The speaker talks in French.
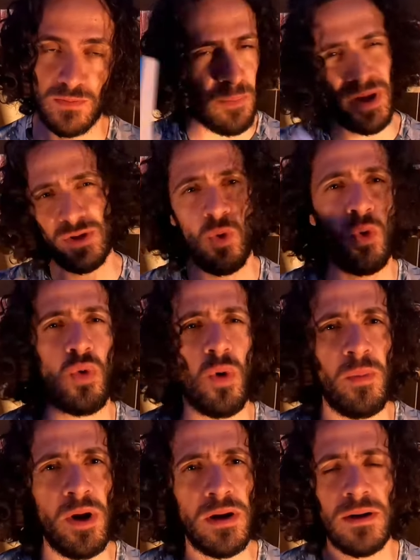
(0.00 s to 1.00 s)
Il n'y a pas de gros
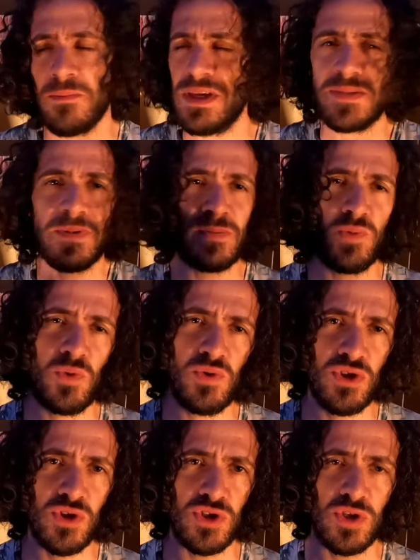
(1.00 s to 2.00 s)
combats, mais il se passe beaucoup
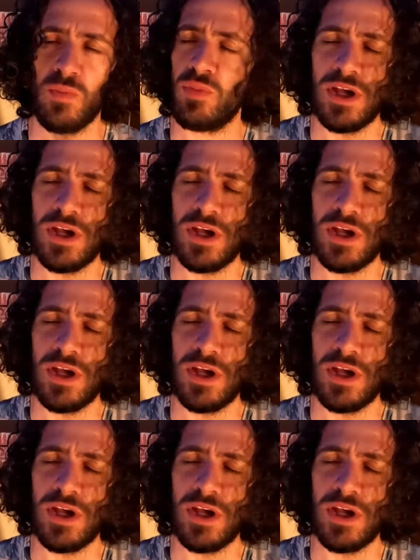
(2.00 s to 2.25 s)
de choses.